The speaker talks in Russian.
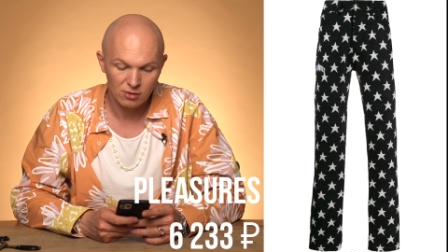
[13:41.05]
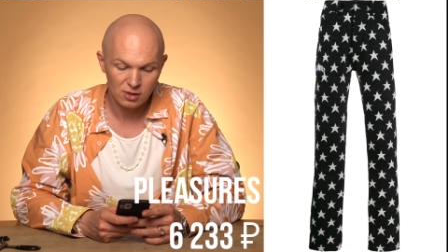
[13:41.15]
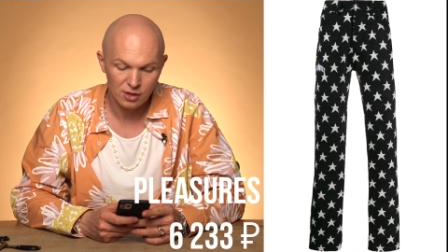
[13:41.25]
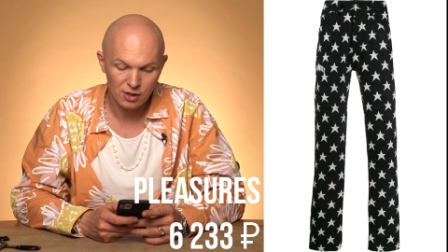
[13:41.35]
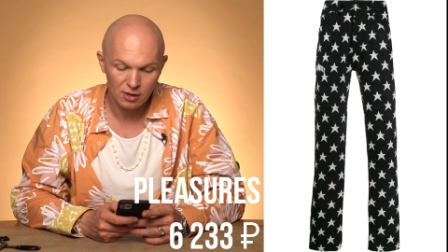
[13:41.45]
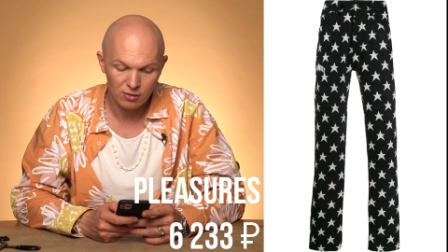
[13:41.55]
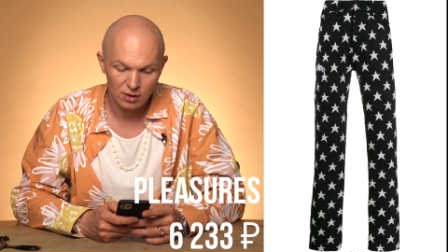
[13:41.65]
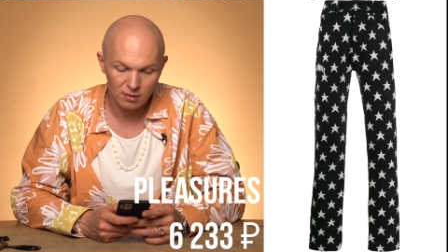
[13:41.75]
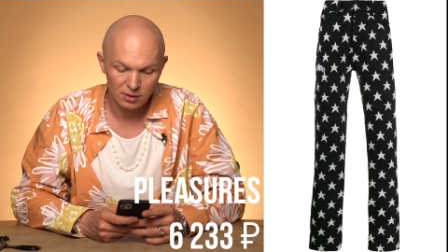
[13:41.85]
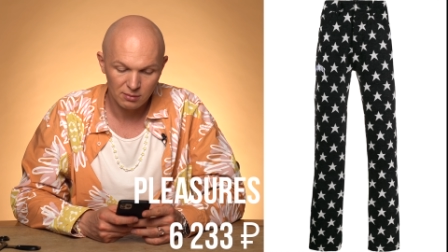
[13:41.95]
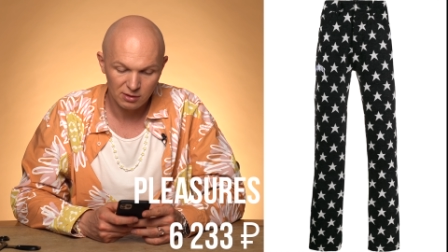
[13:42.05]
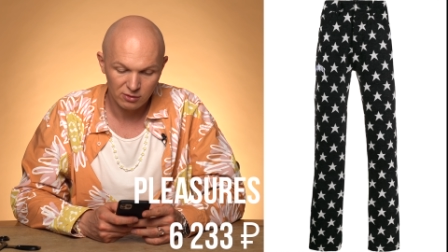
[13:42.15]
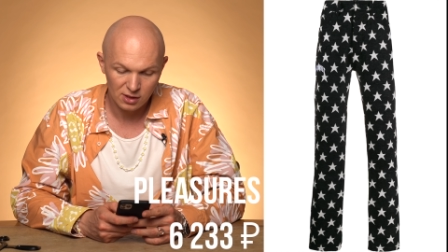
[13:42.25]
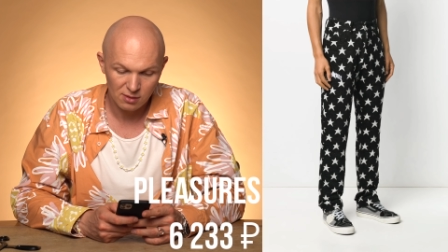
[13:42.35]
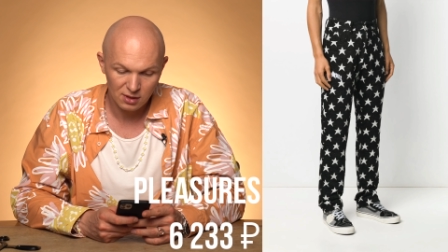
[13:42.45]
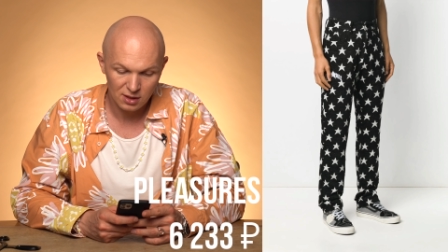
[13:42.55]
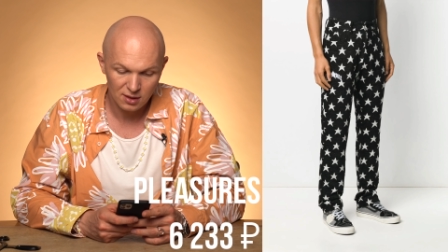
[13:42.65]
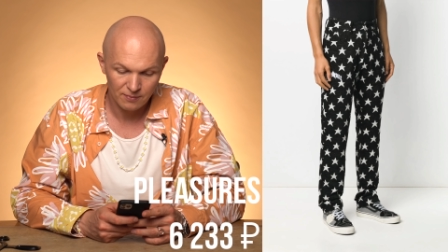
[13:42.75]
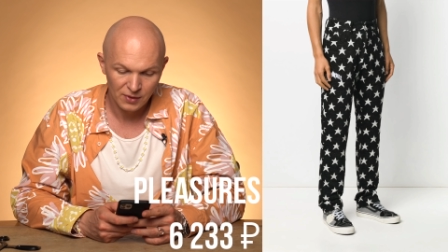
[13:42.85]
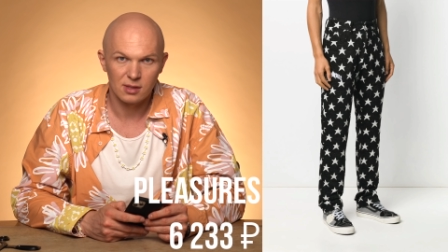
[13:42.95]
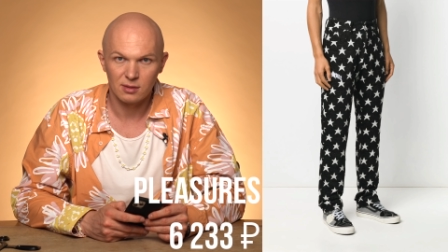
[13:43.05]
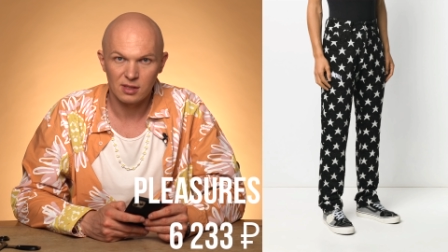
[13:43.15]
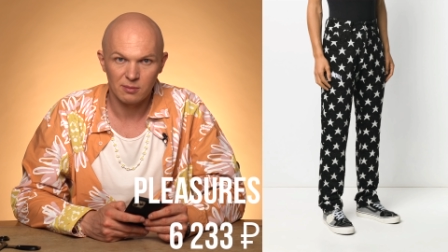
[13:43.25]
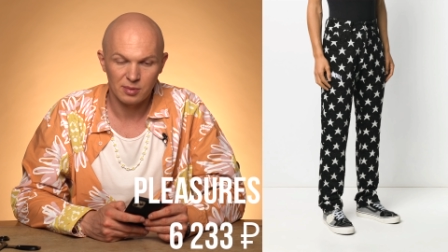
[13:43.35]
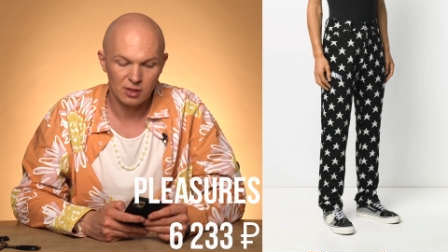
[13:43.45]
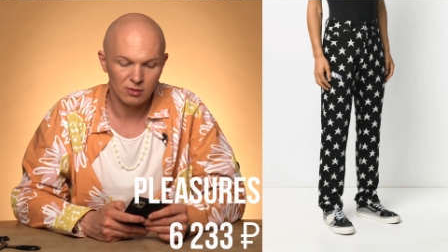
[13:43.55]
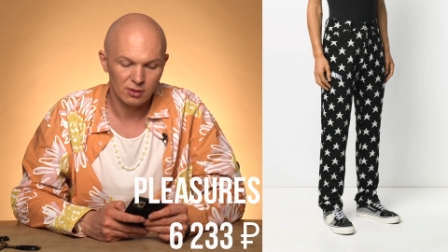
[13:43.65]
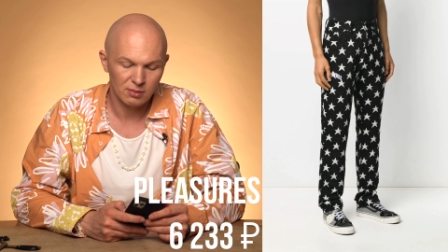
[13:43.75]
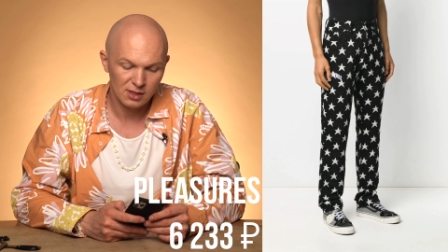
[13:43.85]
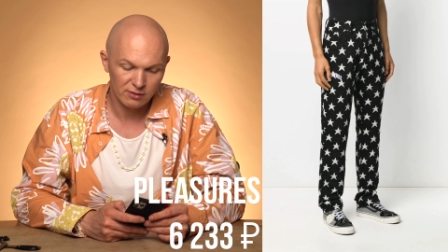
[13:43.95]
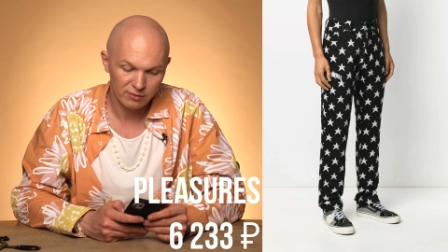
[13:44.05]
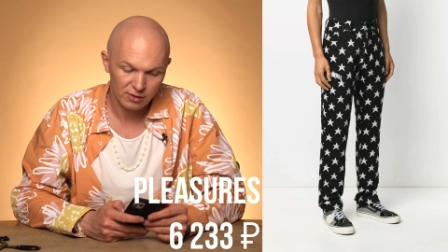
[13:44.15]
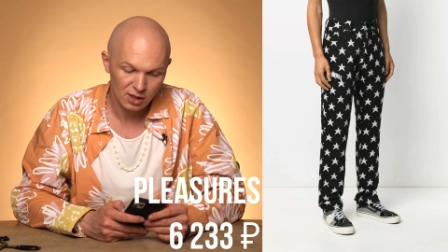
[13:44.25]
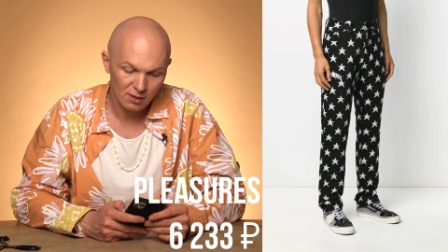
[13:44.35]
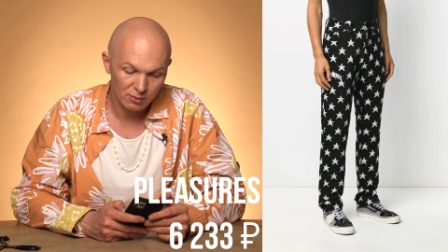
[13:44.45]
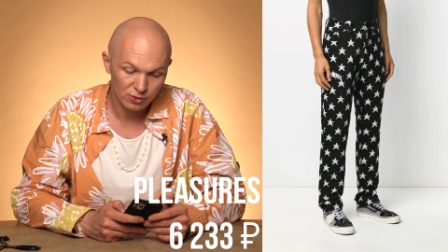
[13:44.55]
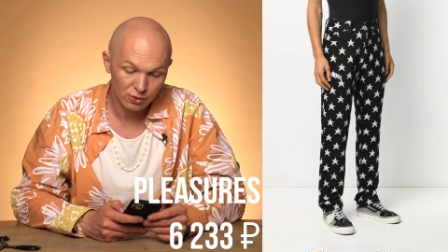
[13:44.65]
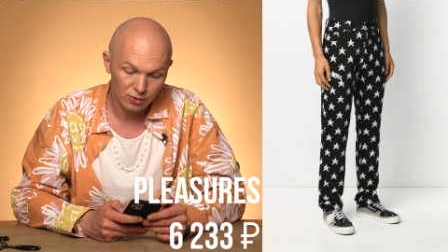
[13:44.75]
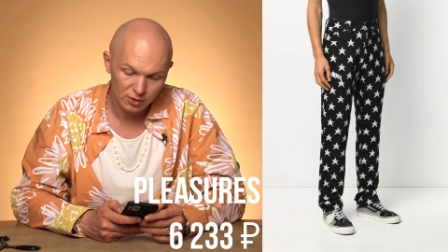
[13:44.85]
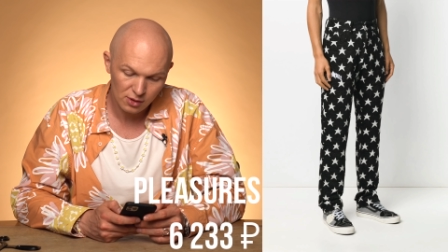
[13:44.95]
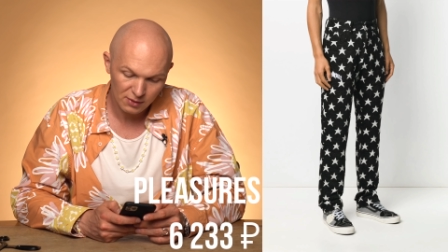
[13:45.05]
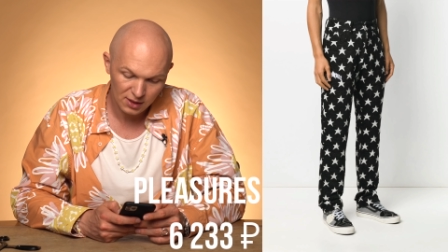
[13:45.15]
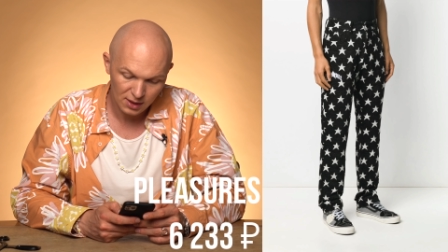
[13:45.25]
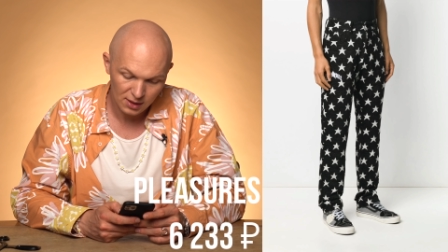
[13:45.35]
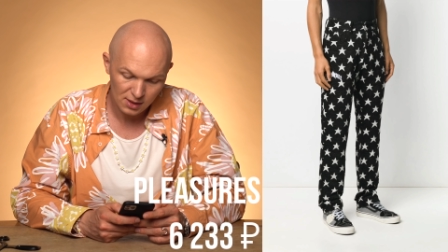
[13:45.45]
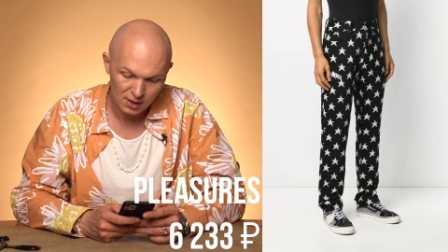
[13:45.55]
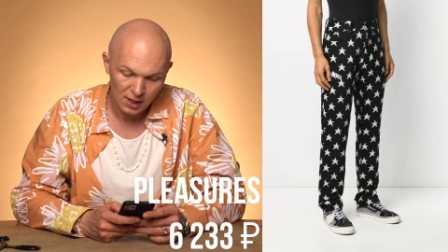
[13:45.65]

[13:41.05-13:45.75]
но, к сожалению, не было моего размера с, с абсолютно базовыми вещами вещами будет круто смотреться.